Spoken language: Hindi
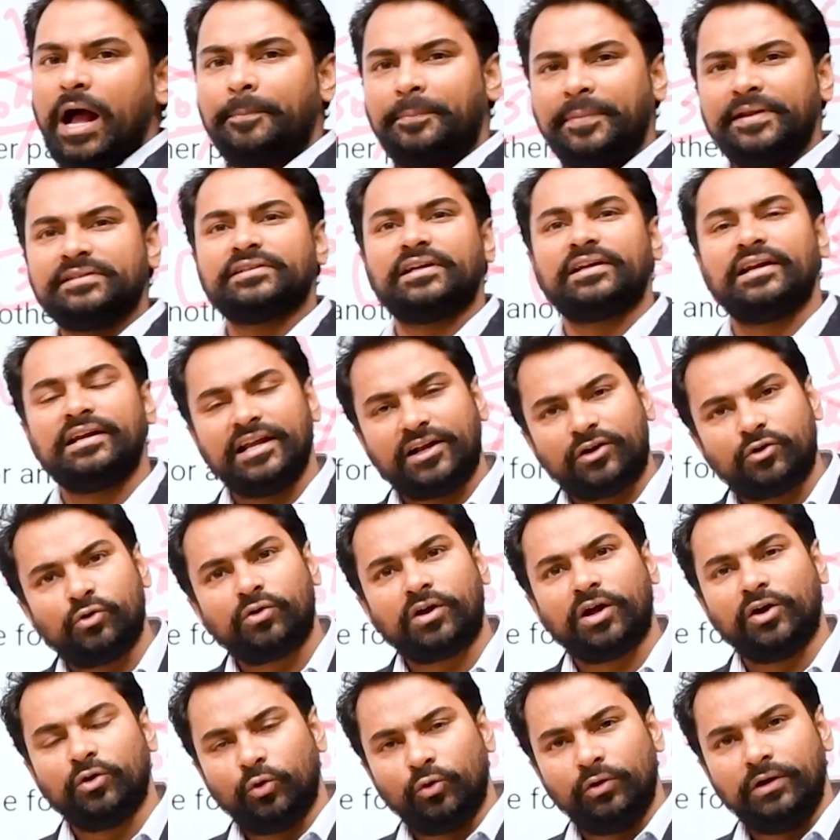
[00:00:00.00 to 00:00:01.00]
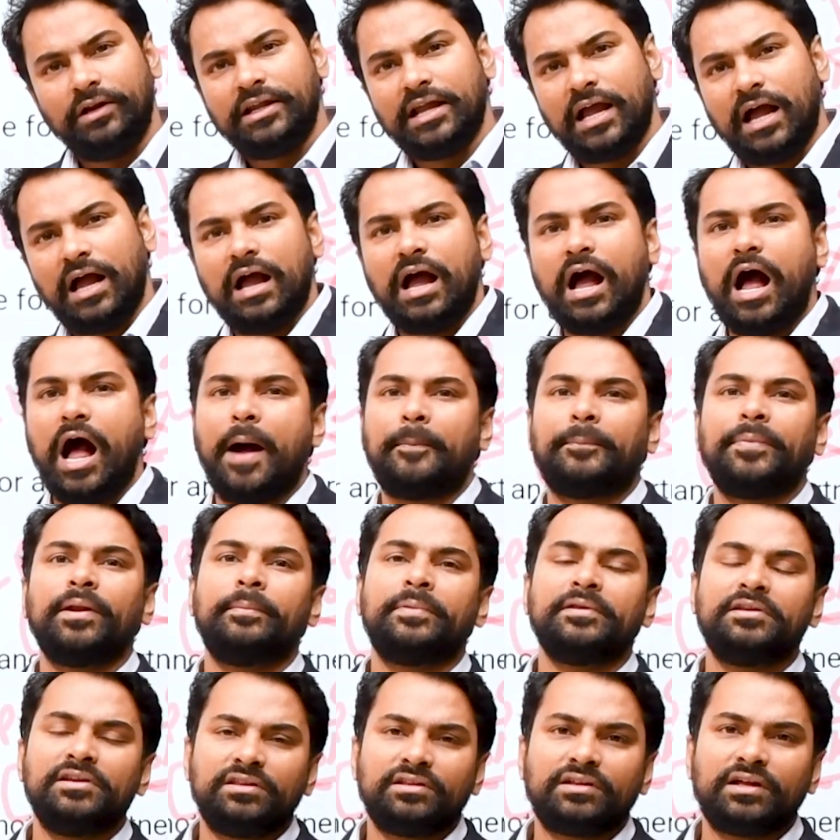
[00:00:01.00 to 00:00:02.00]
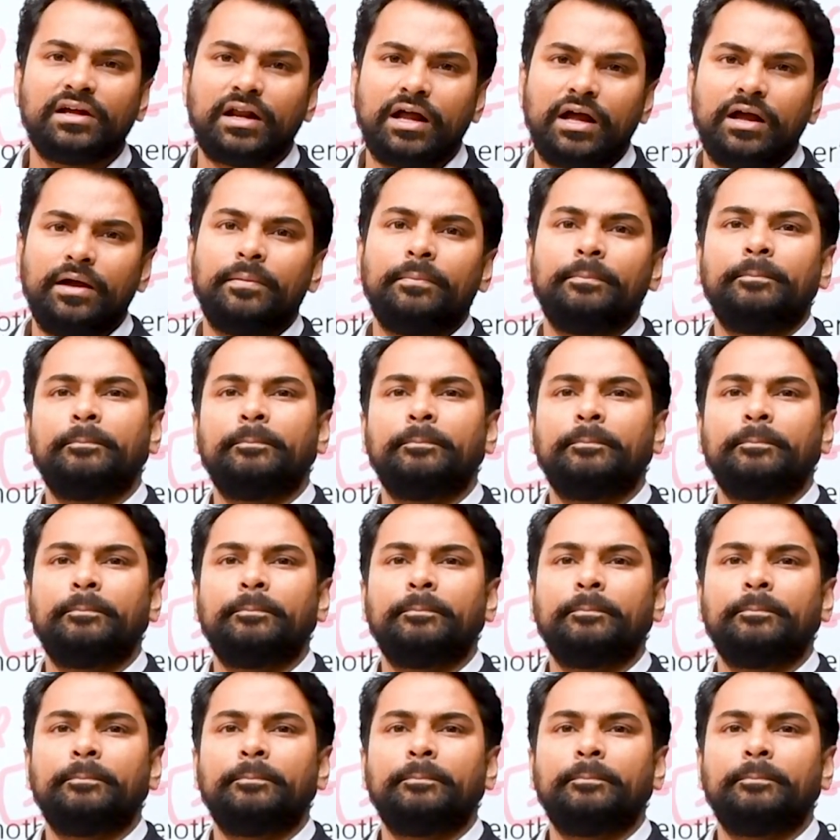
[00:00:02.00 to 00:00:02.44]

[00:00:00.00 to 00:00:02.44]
आपने जनरली एक करोड़ का लोन लिया आपने बिजनेस करा